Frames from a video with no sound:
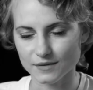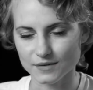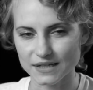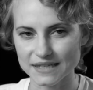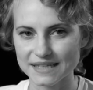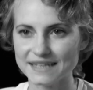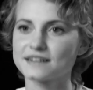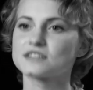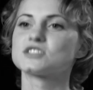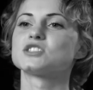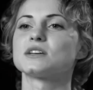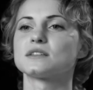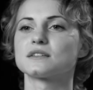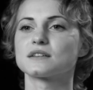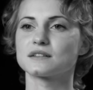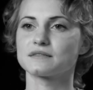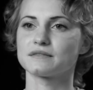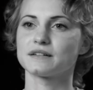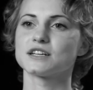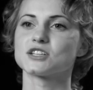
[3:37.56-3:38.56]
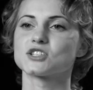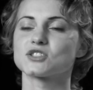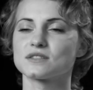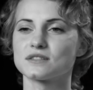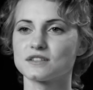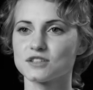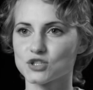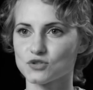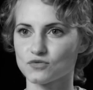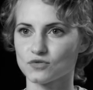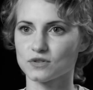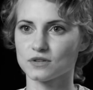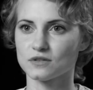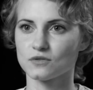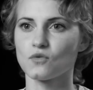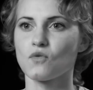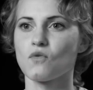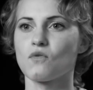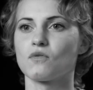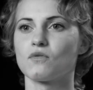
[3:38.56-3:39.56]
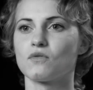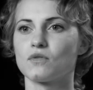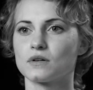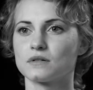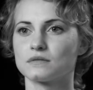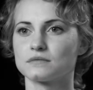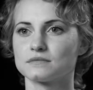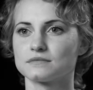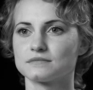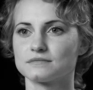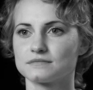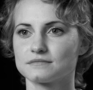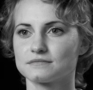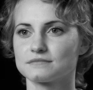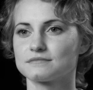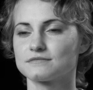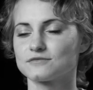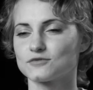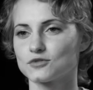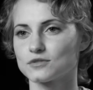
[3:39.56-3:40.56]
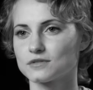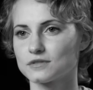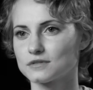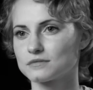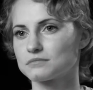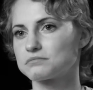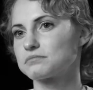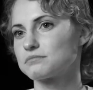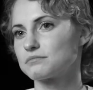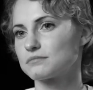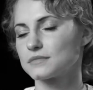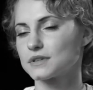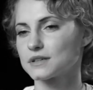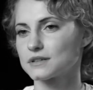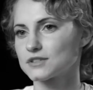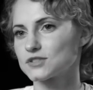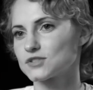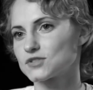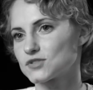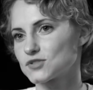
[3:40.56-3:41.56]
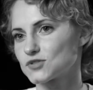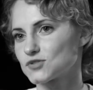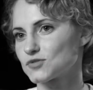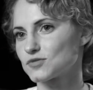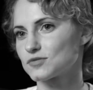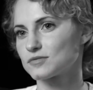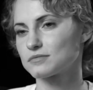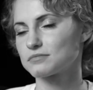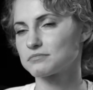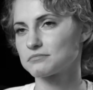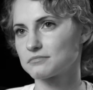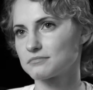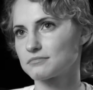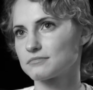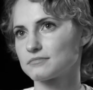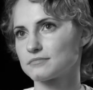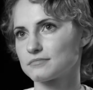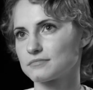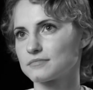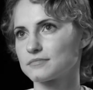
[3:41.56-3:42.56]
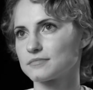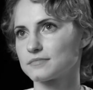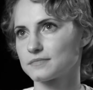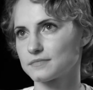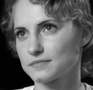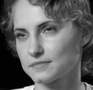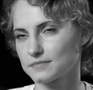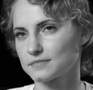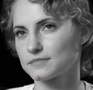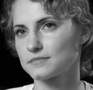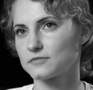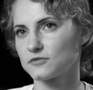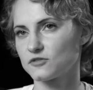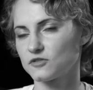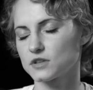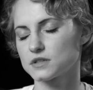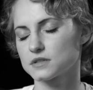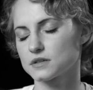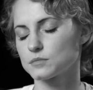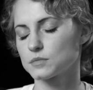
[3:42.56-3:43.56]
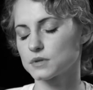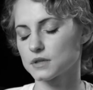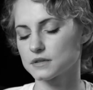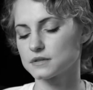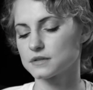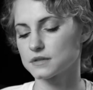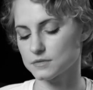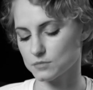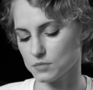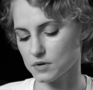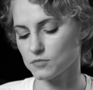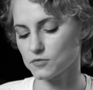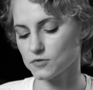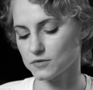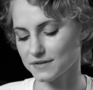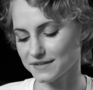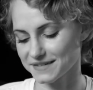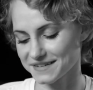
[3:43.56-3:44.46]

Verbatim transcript: легче открываешься для чего-то нового. Вот, мне кажется, что Федька молодец, помог.